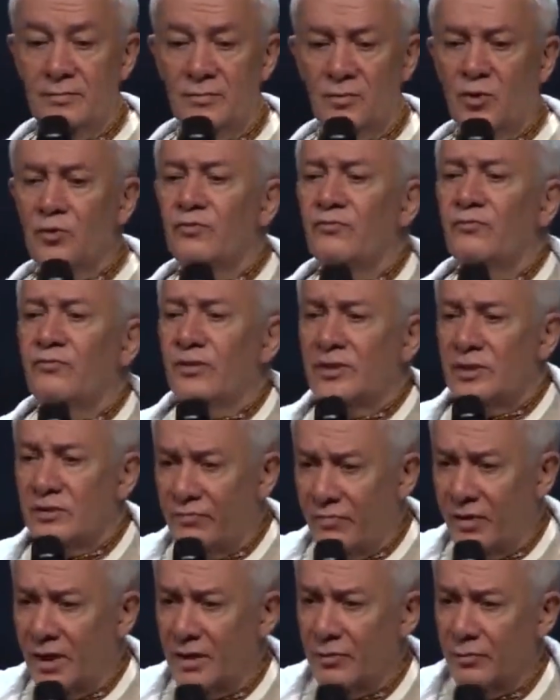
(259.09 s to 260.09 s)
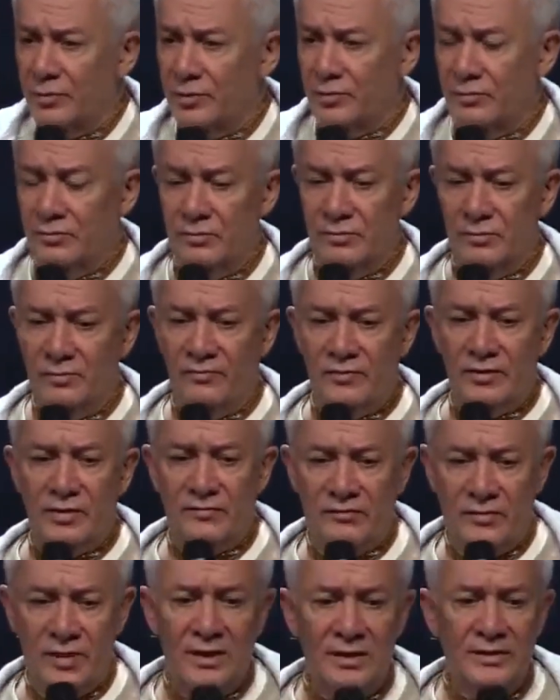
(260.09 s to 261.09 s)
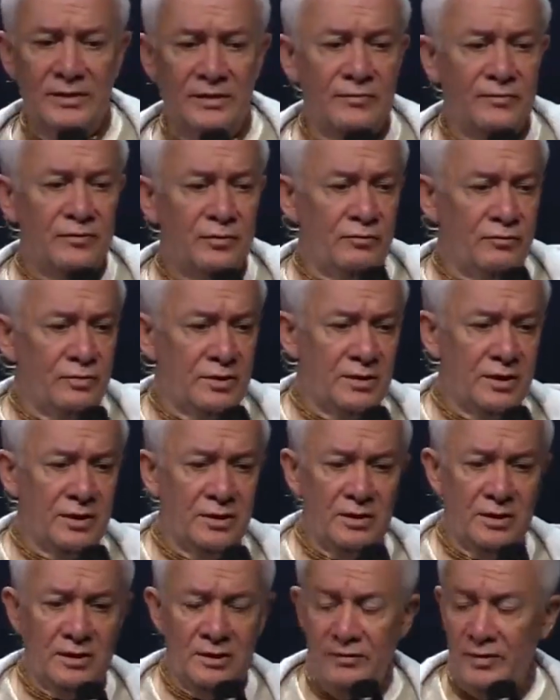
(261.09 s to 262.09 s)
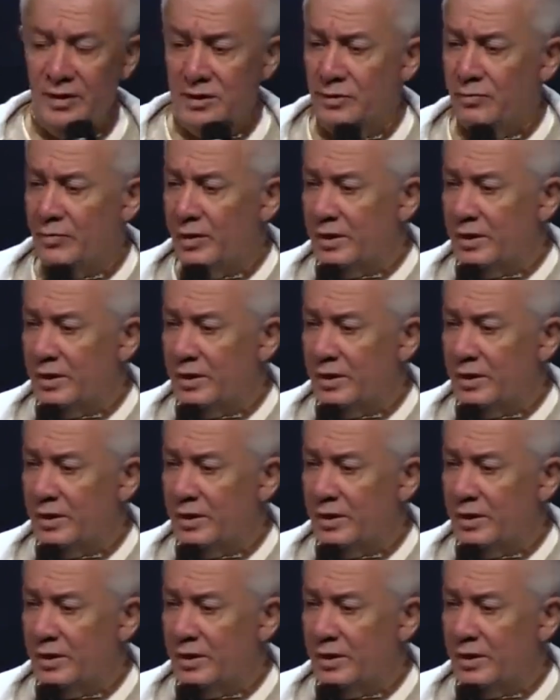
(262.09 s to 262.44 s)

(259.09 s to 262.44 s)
Но он возвал, в общем, воззвал из всего сердца, давайте